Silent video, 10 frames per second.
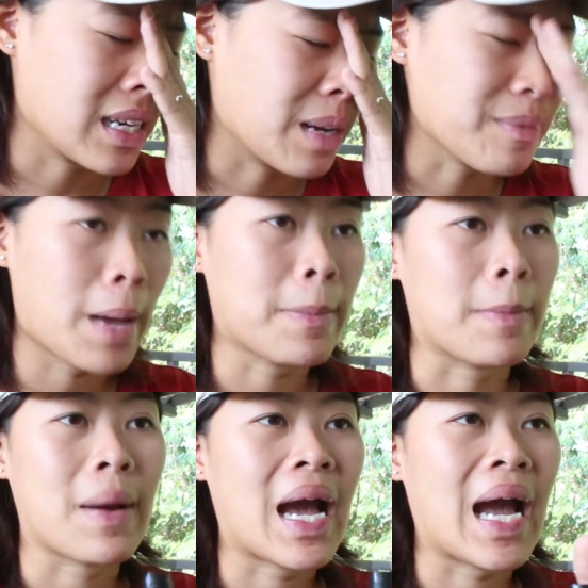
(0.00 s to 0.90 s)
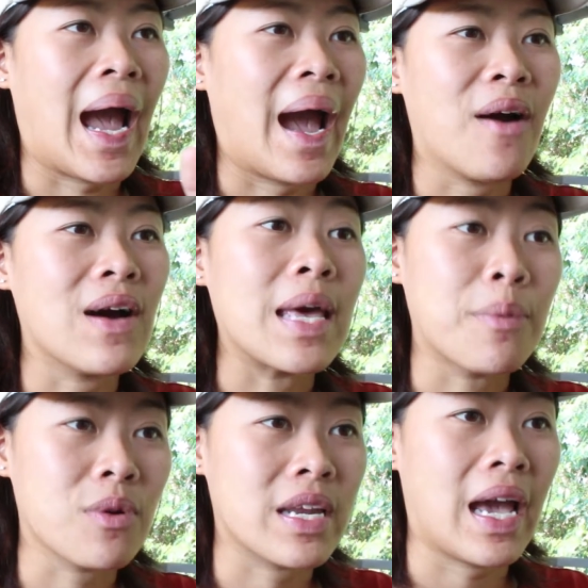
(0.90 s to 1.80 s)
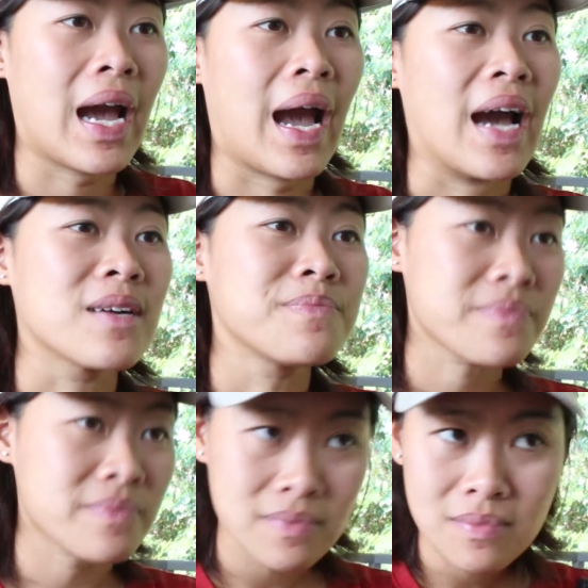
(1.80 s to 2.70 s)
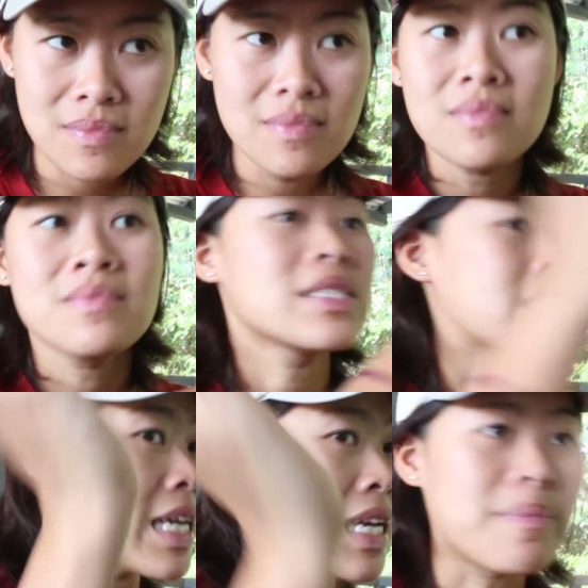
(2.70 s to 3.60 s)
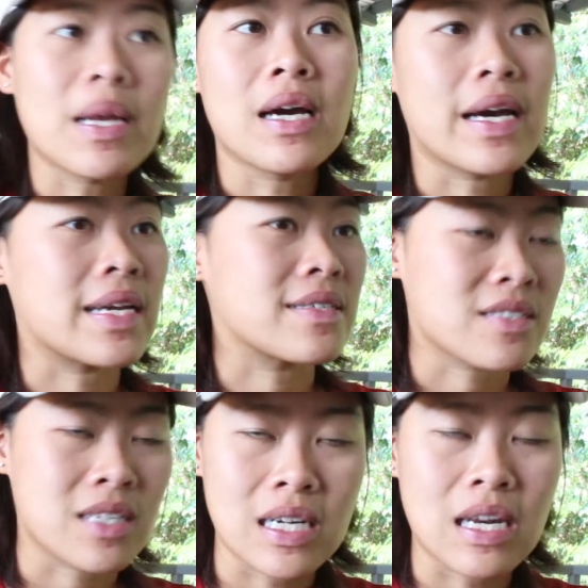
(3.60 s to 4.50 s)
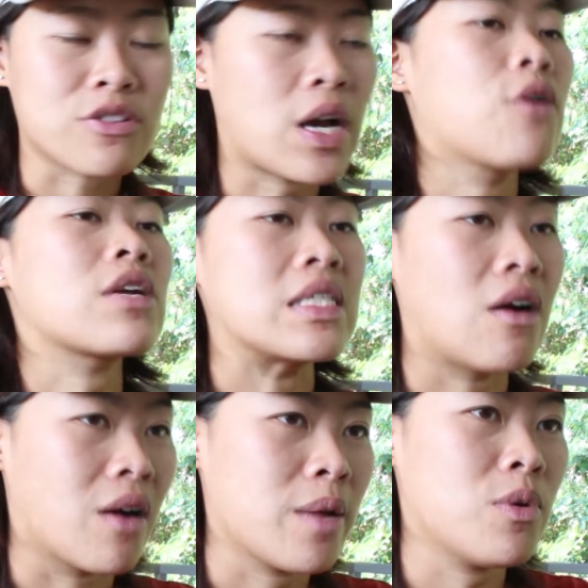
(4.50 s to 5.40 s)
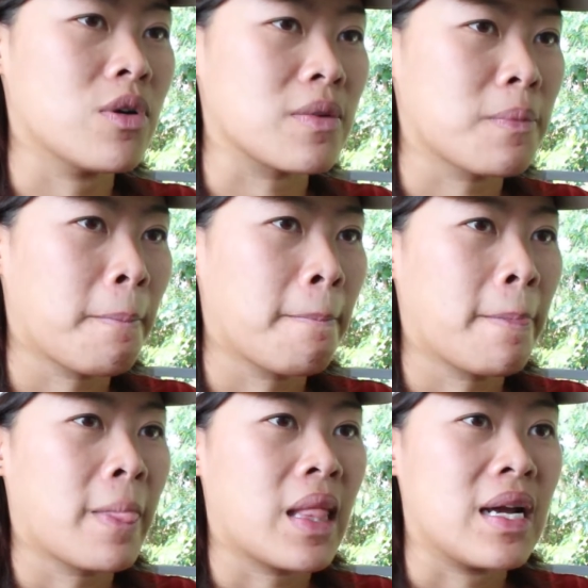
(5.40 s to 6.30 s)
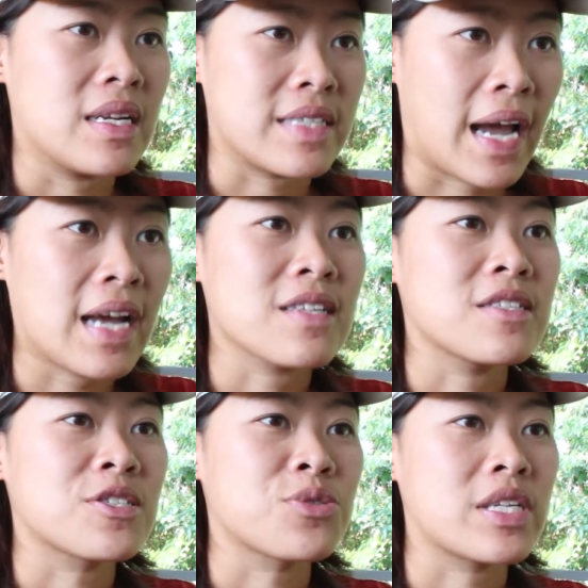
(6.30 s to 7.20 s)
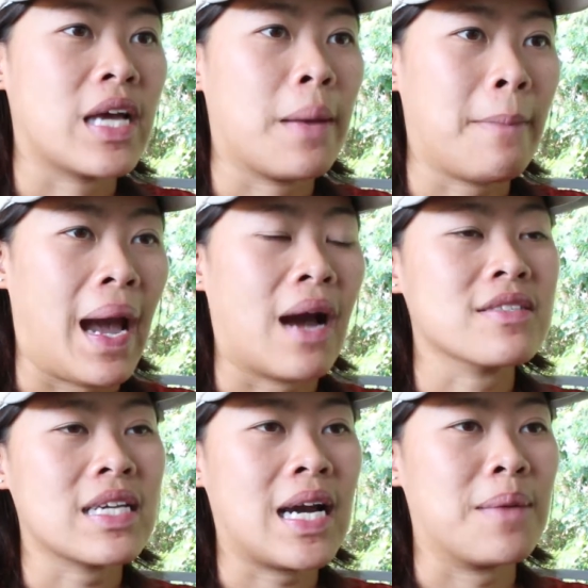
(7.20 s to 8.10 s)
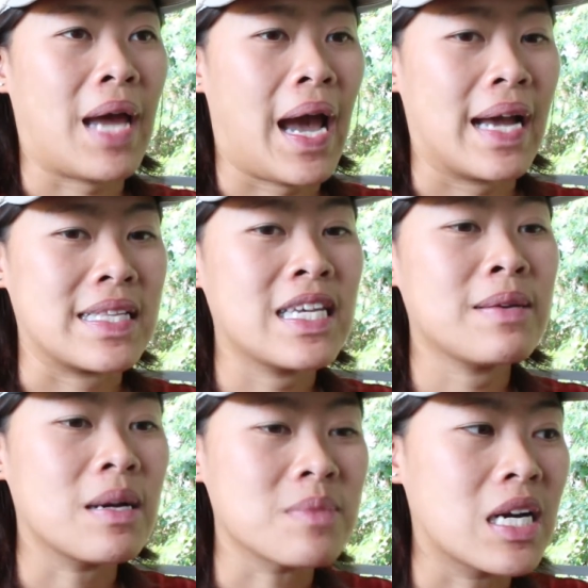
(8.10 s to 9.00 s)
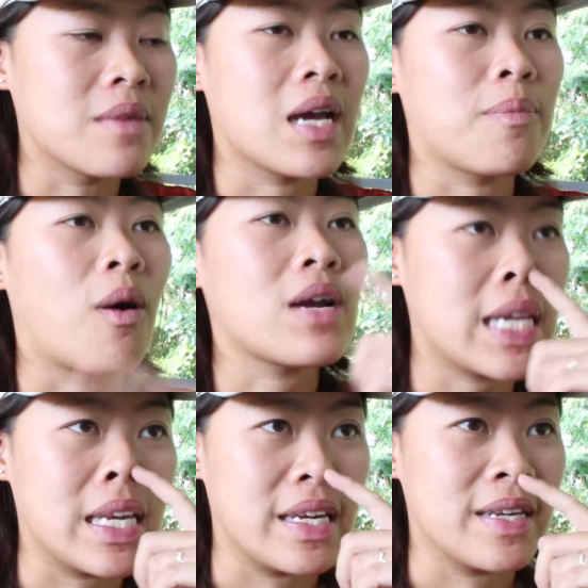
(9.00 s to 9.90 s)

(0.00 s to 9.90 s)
น้ำยาปรับผ้าขาวอะไรพวกนี้ค่ะ Okay. ฉีดไปเลยคือเราต้องเอากลิ่นออกให้หมดนะ Okay. ส่วนใหญ่หมาเขาจะขับถ่ายที่เดิมๆเนี่ยเพราะกลิ่น